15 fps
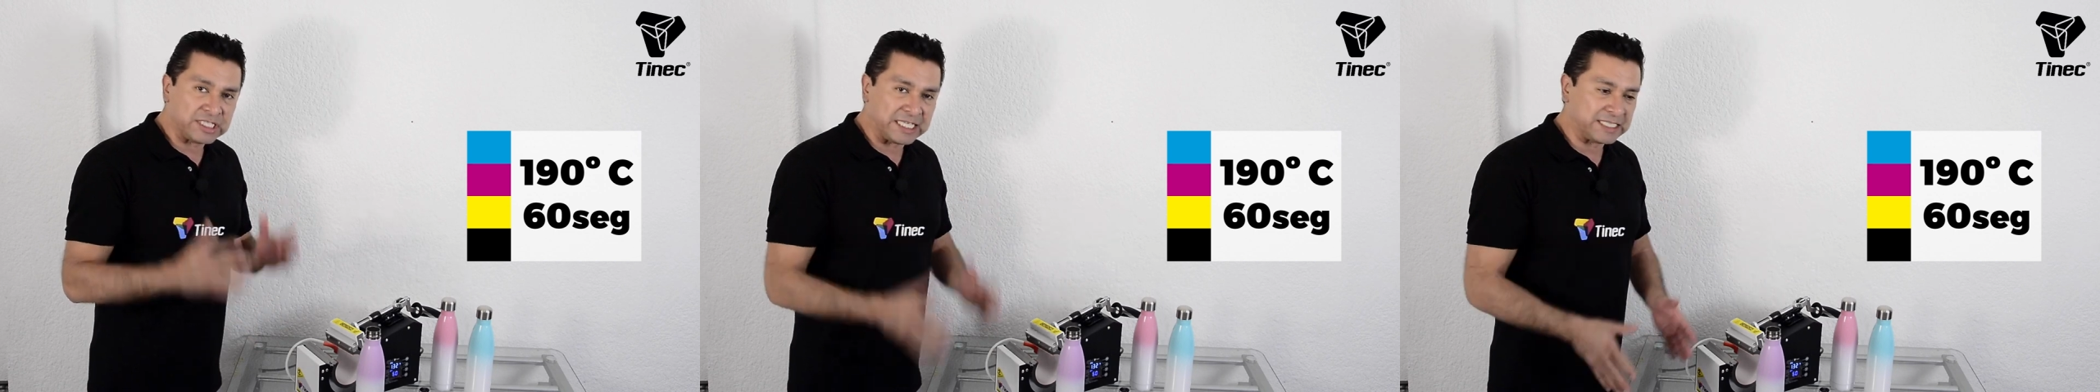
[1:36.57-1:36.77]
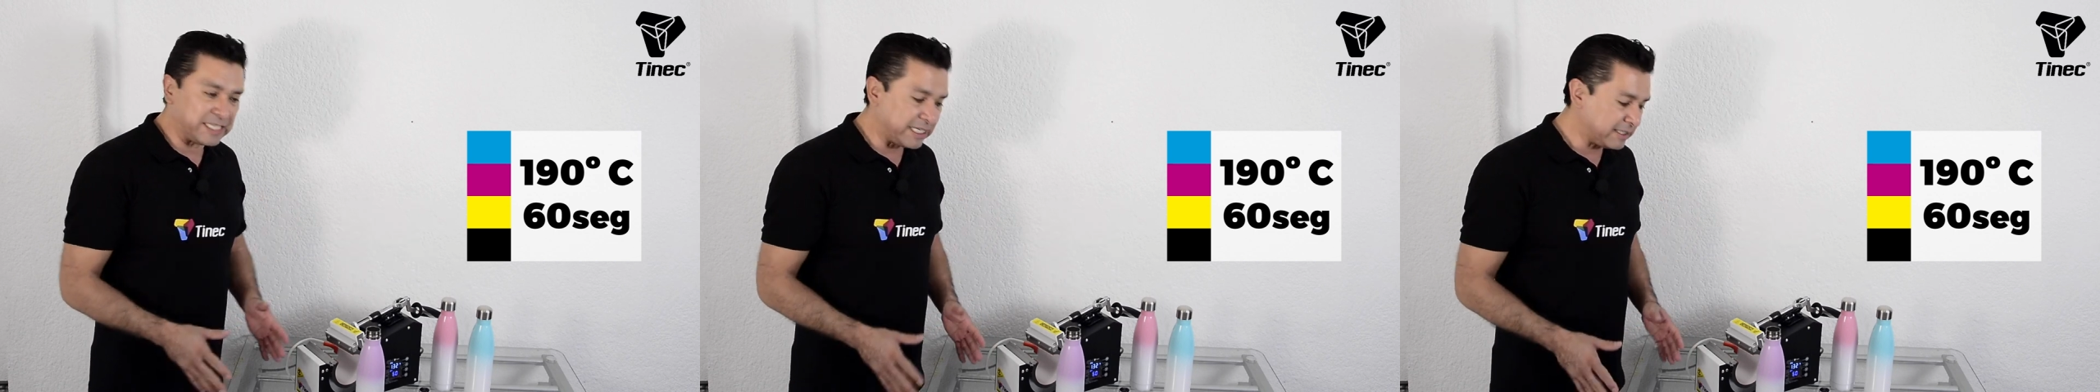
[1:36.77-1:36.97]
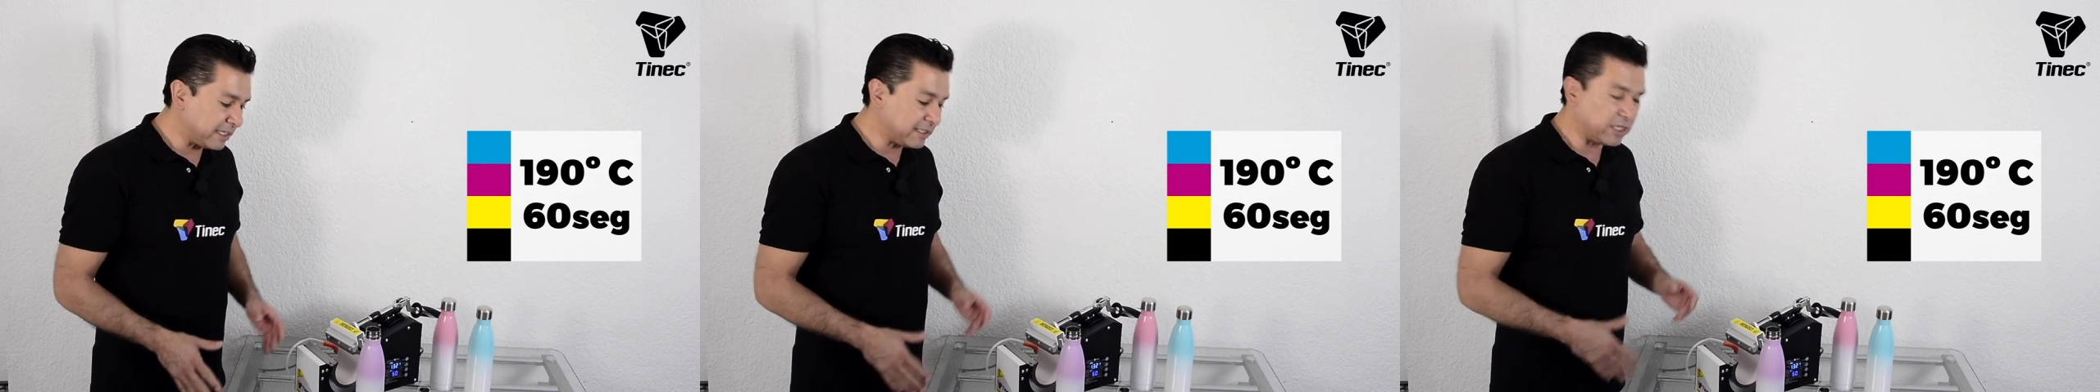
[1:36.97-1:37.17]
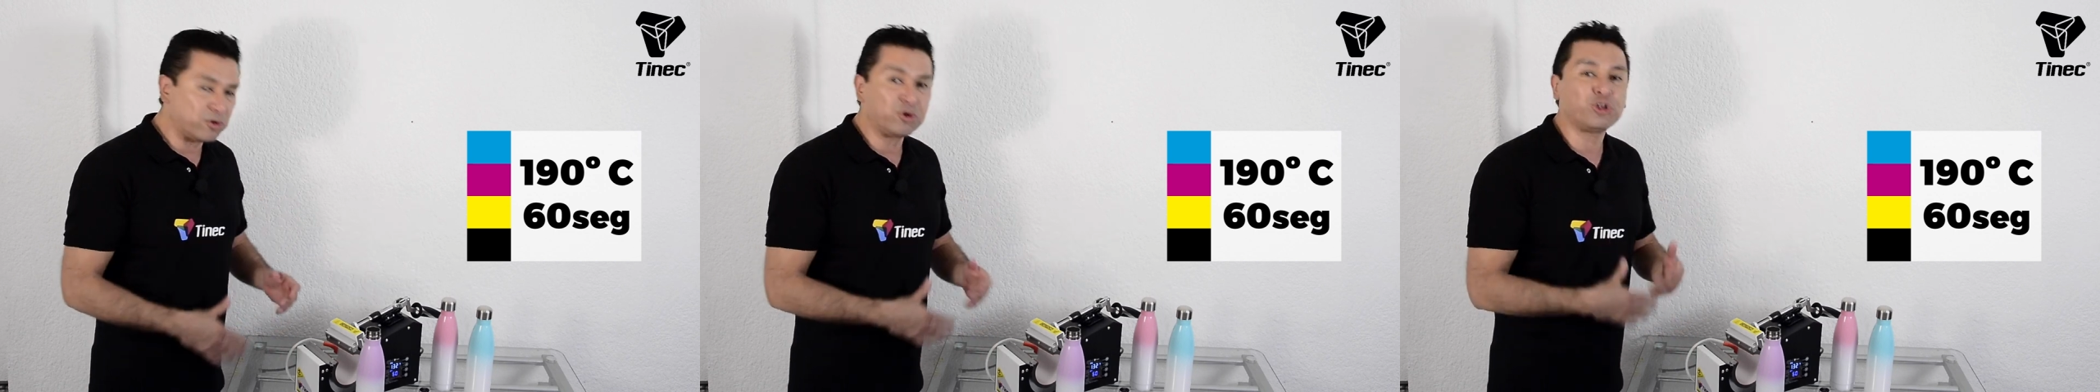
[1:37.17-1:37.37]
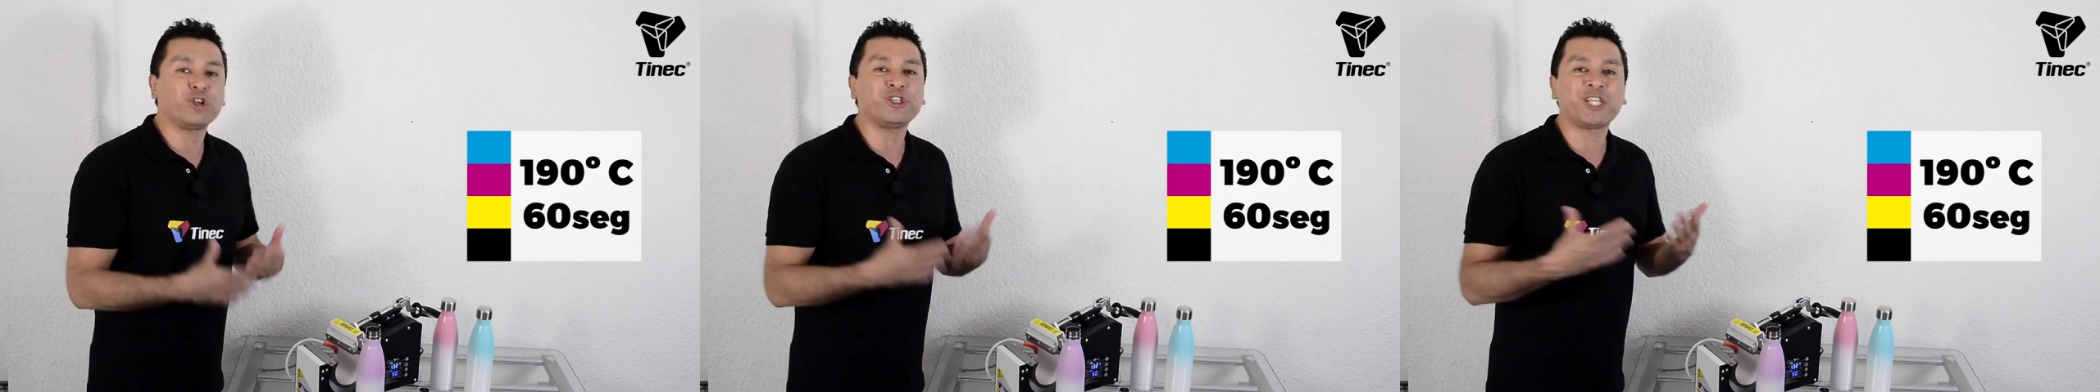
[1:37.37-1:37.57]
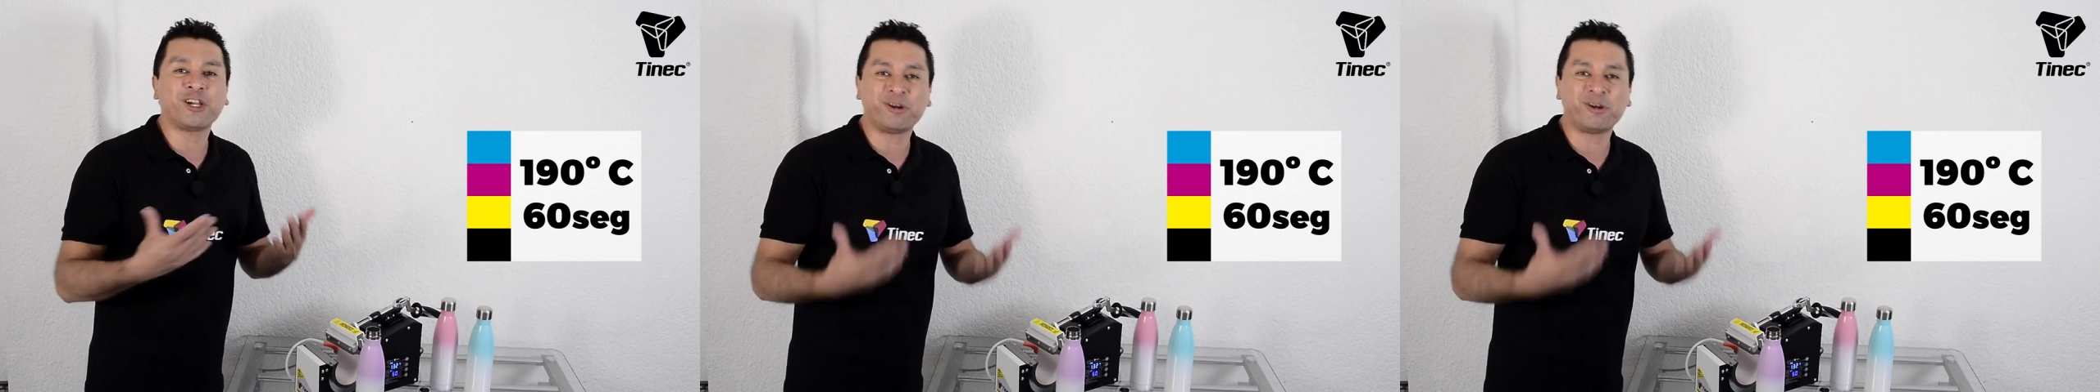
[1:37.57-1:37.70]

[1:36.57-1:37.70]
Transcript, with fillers: 60 segundos,